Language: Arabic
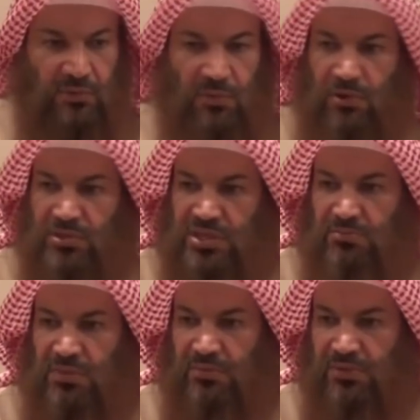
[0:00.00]
بما
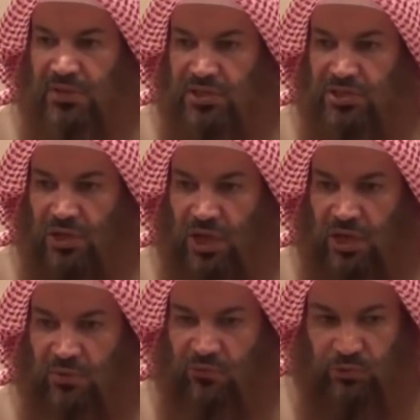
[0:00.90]
يسمى
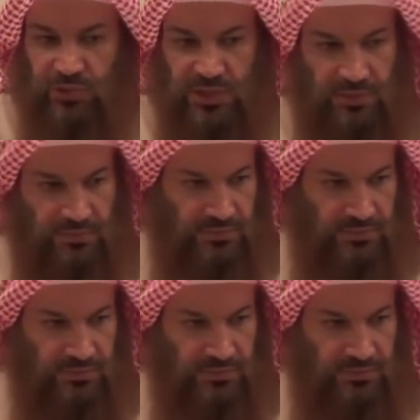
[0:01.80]
بالشقق المفروشة